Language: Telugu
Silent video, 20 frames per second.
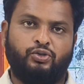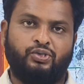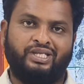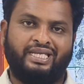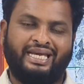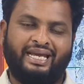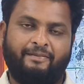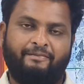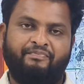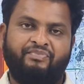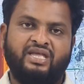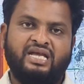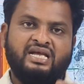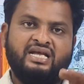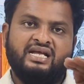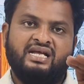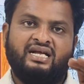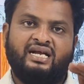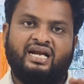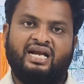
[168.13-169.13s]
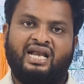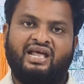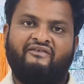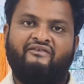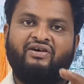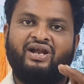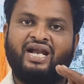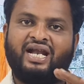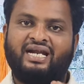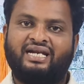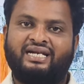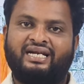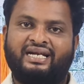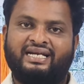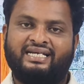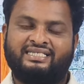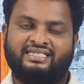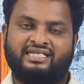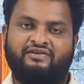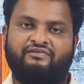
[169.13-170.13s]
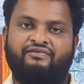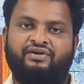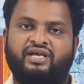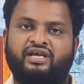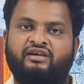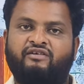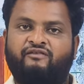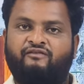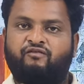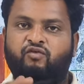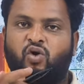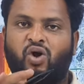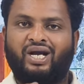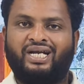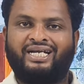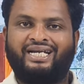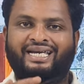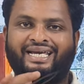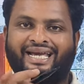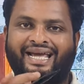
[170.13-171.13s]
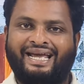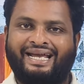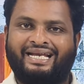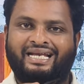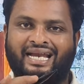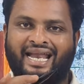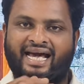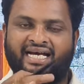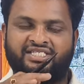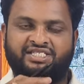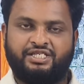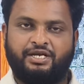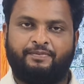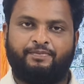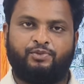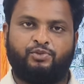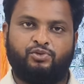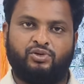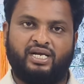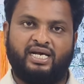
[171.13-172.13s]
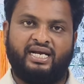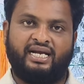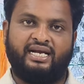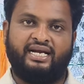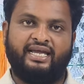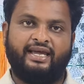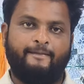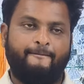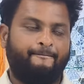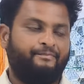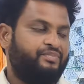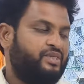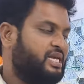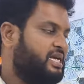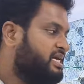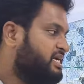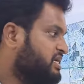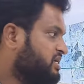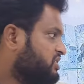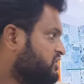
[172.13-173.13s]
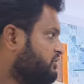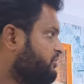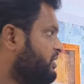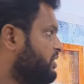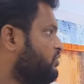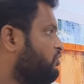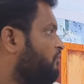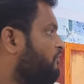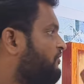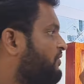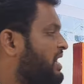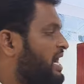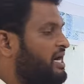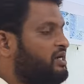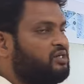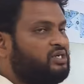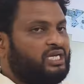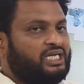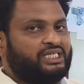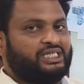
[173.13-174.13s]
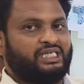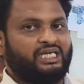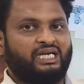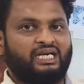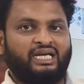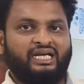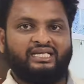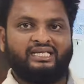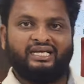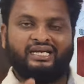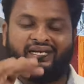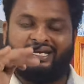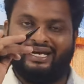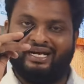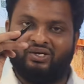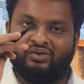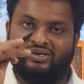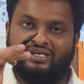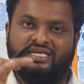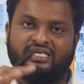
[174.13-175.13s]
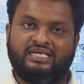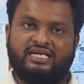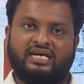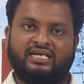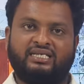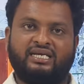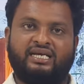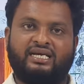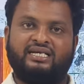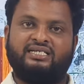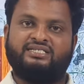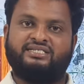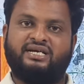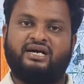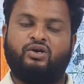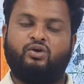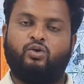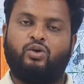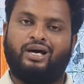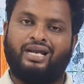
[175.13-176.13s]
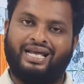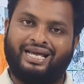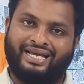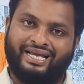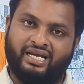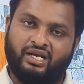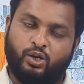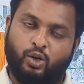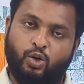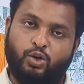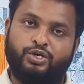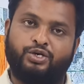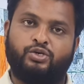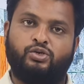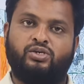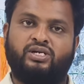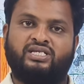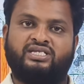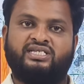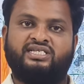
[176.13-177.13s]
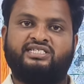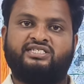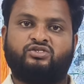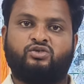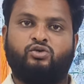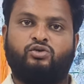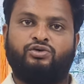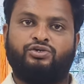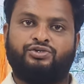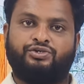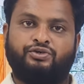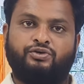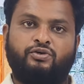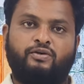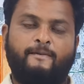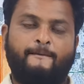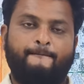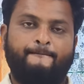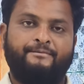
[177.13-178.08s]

ఉంటుంది లెవెన్ హండ్రెడ్ ఎస్ఎఫ్టీ ఫార్టీ ఎయిట్ ల్యాక్స్ చెప్తున్నారండి సో మనకు ఫ్లాట్ నచ్చినట్లయితే రేటు ఇంకా తగ్గిస్తారు అలాగే లోన్ కూడా తీసుకోవచ్చు